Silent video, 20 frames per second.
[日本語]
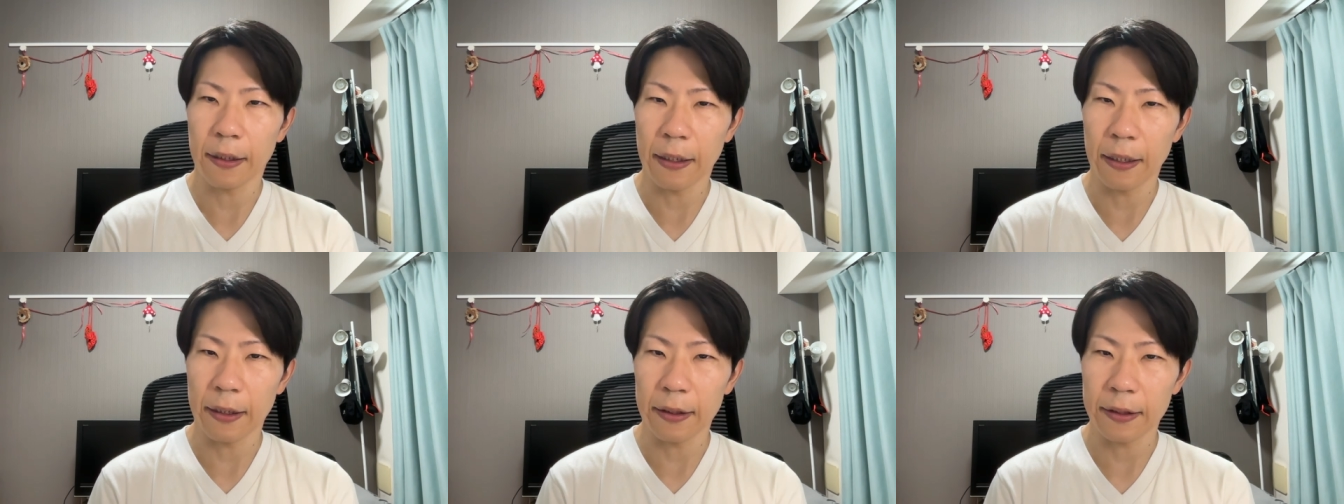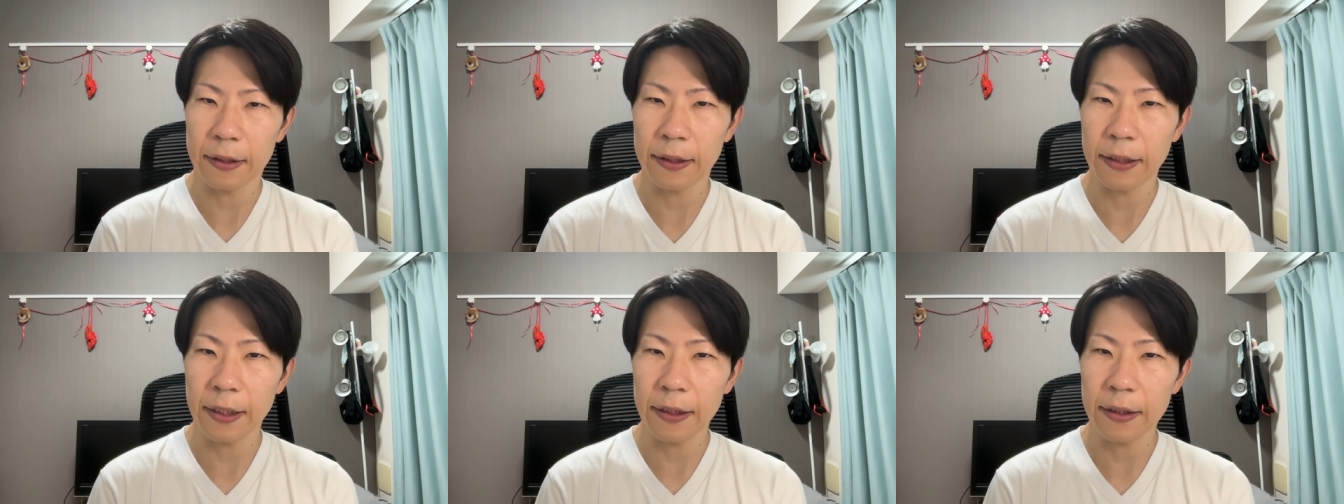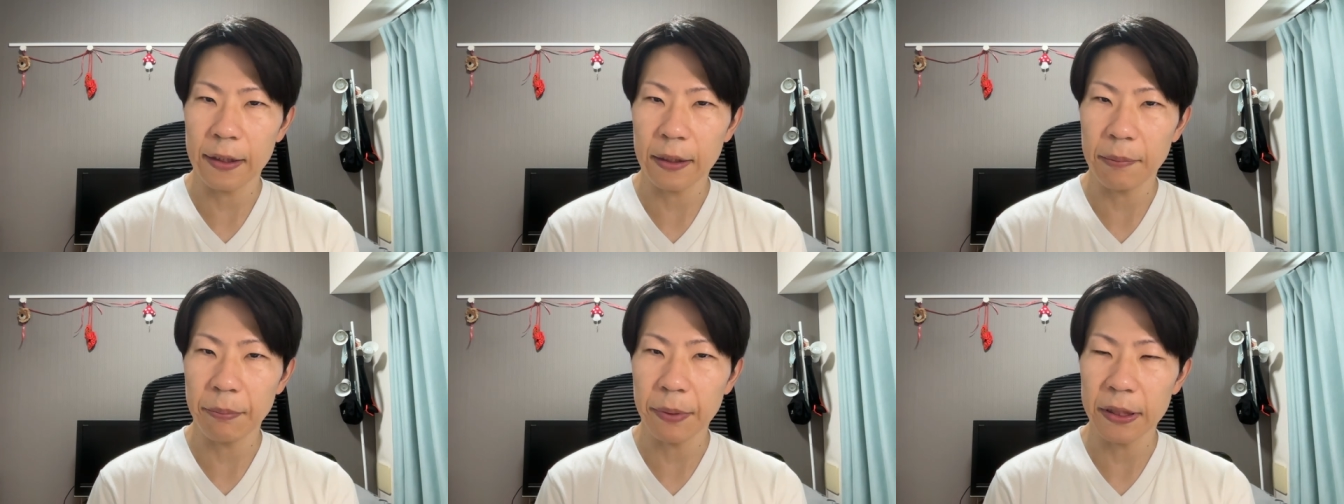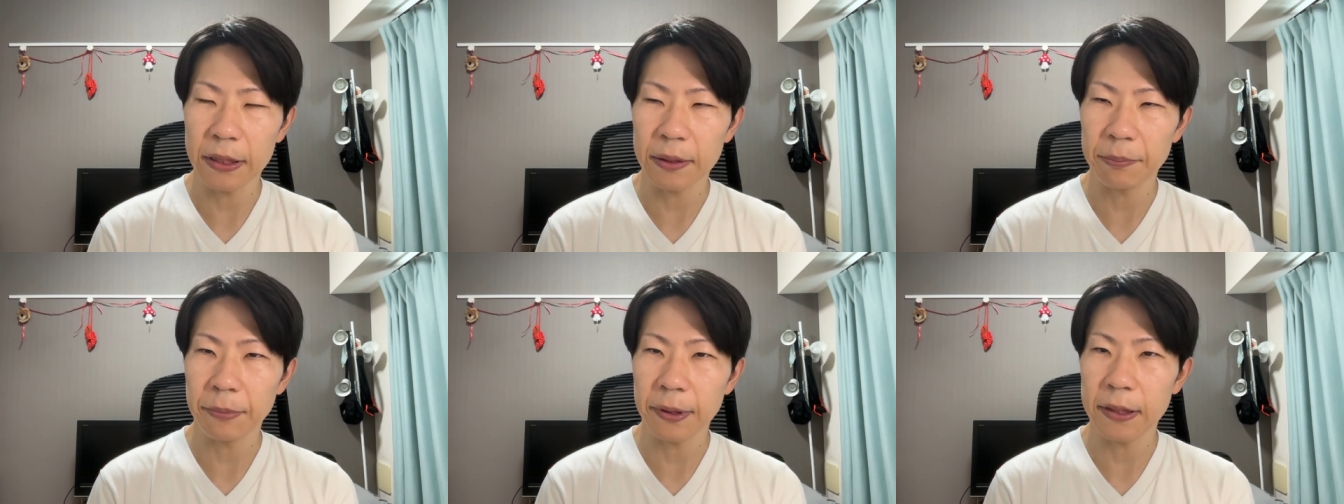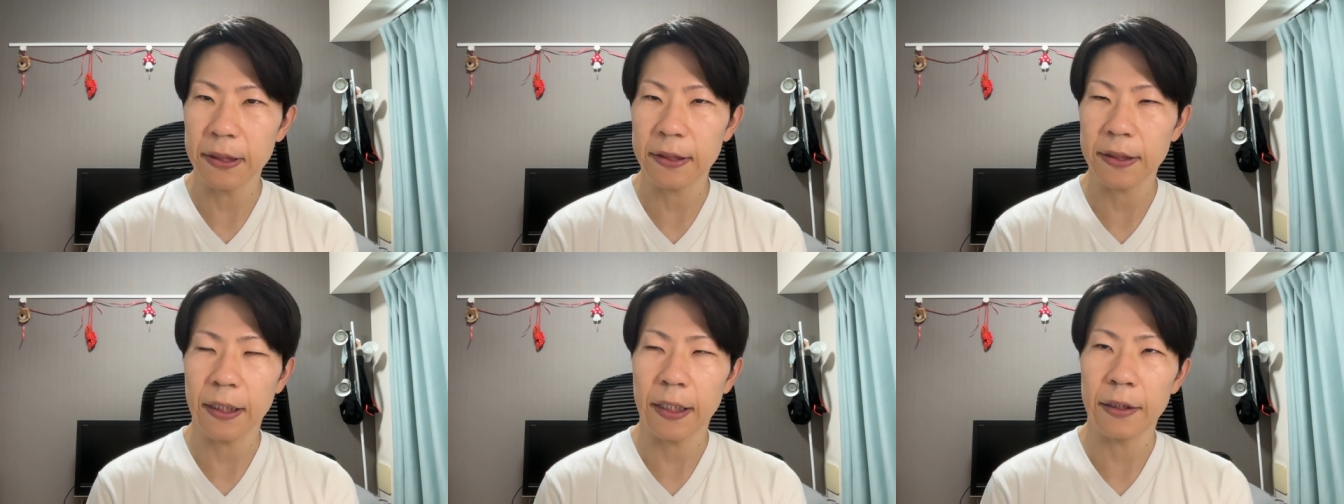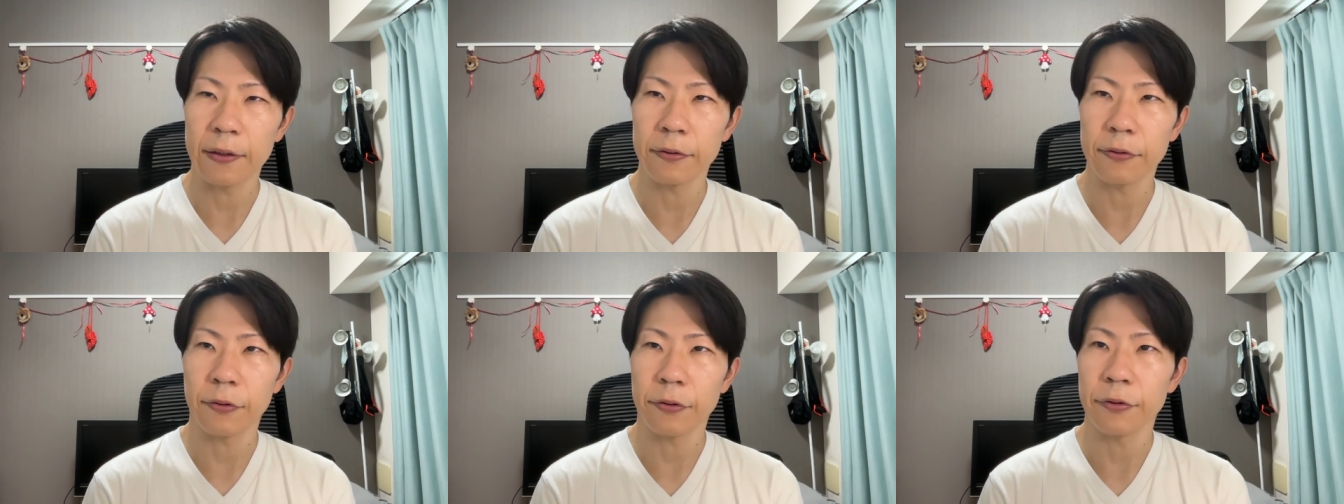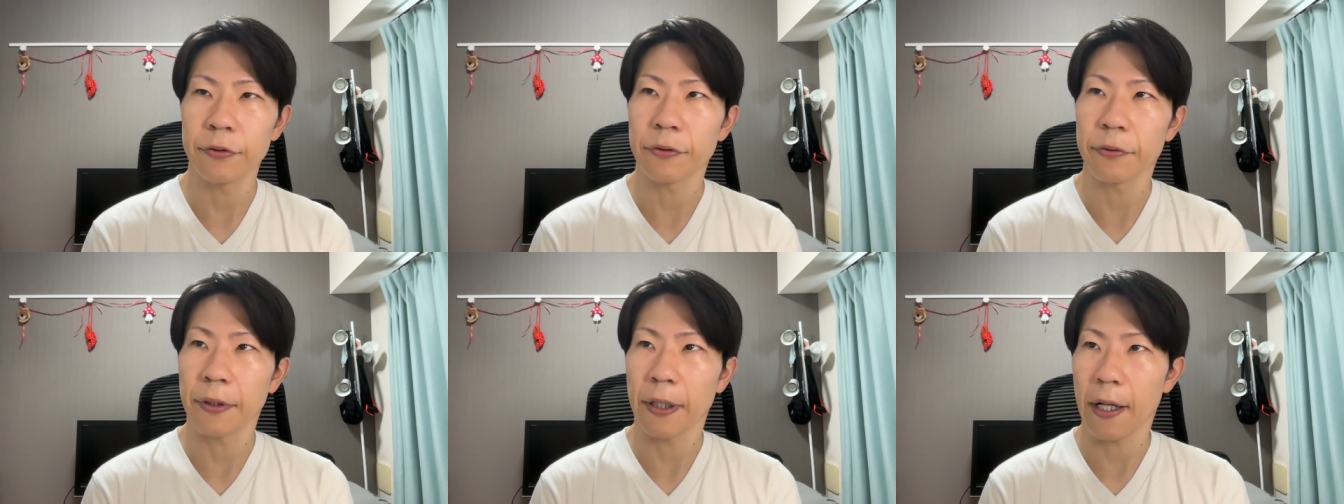え危険に満ち満ちていると
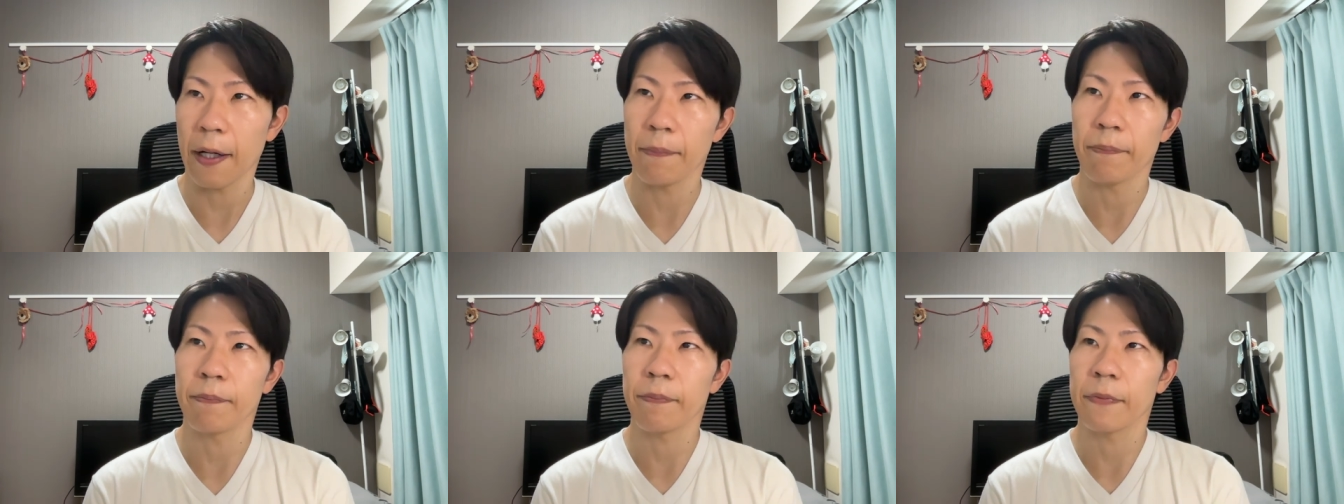いうか、